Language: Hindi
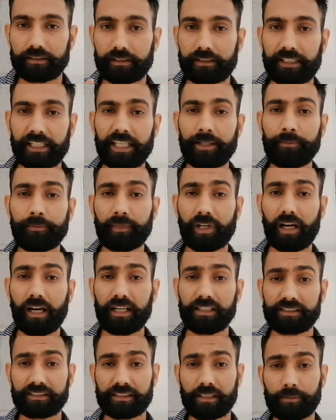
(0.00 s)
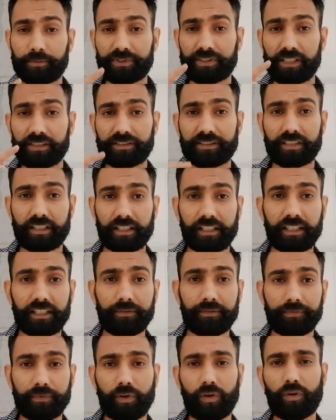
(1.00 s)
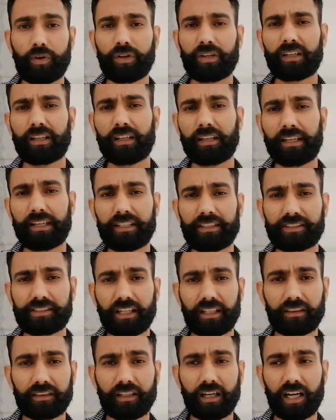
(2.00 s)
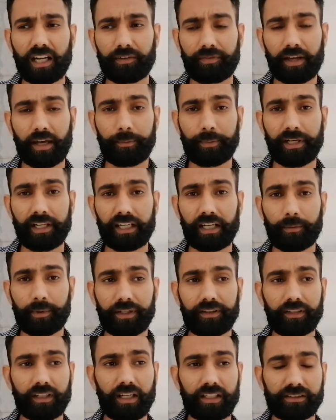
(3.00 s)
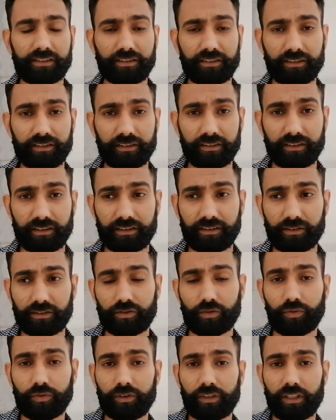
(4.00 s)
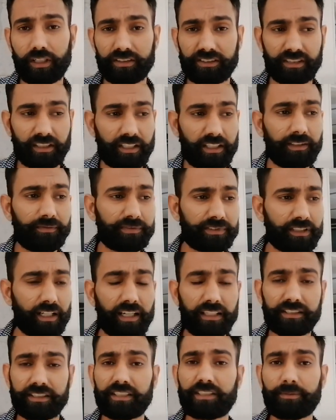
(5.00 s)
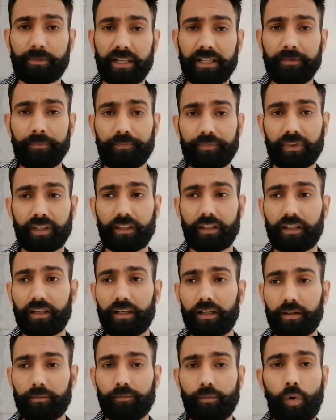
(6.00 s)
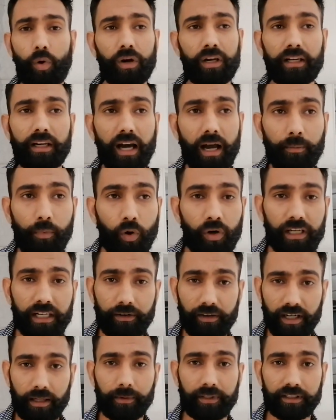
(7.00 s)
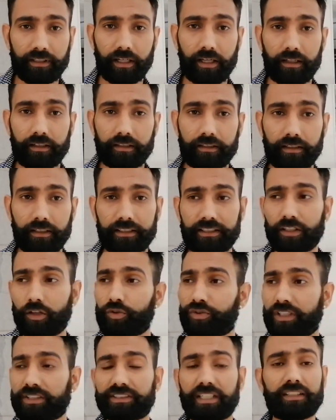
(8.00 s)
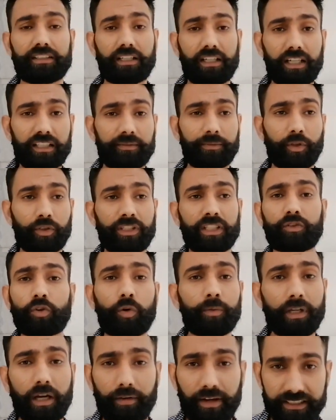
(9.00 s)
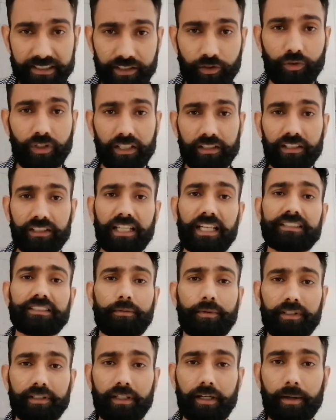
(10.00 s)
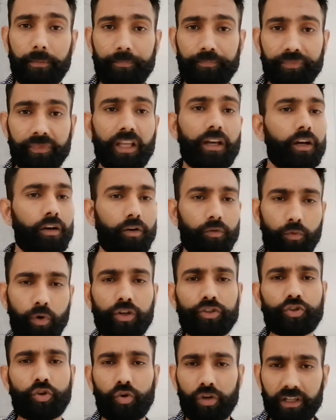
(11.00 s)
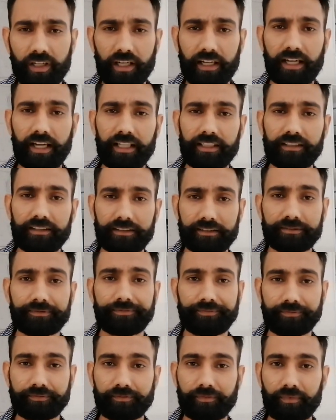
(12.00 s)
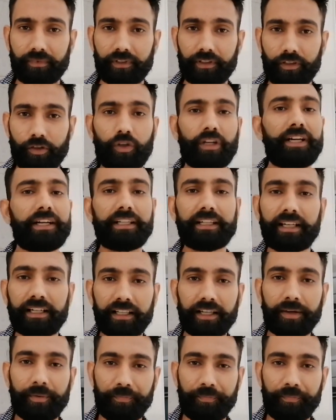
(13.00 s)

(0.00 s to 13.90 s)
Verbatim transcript: टीम का सबसे शरीफ और इज्जतदार फैमिली का बंदा सुंदर शरीफ हर चीज़ में बोलना बोलने वाला बंदा कि चलो उसके साथ गलत भी हो जाए तो भी आवाज़ नहीं उठाता था ऐसा बंदा वो चोर डकैत क्योंकि इंडियन है